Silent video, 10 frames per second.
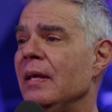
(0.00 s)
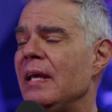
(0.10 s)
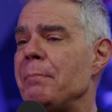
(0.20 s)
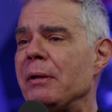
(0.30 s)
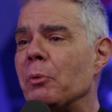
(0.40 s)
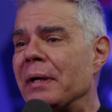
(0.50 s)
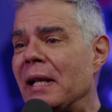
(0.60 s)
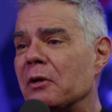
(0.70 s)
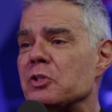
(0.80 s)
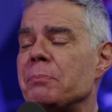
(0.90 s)
E é meio como
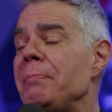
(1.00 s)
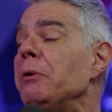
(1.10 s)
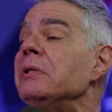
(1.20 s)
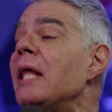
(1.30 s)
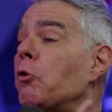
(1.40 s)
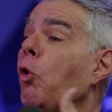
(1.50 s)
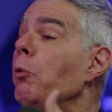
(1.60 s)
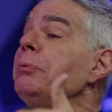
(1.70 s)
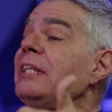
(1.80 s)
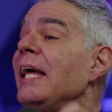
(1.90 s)
aquela coisa meio que da
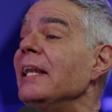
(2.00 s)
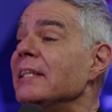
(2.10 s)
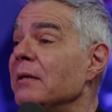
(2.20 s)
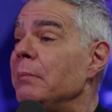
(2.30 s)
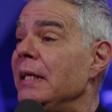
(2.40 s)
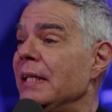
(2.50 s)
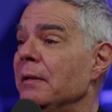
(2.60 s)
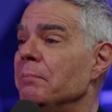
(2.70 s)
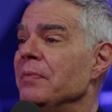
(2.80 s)
corruptela também, né?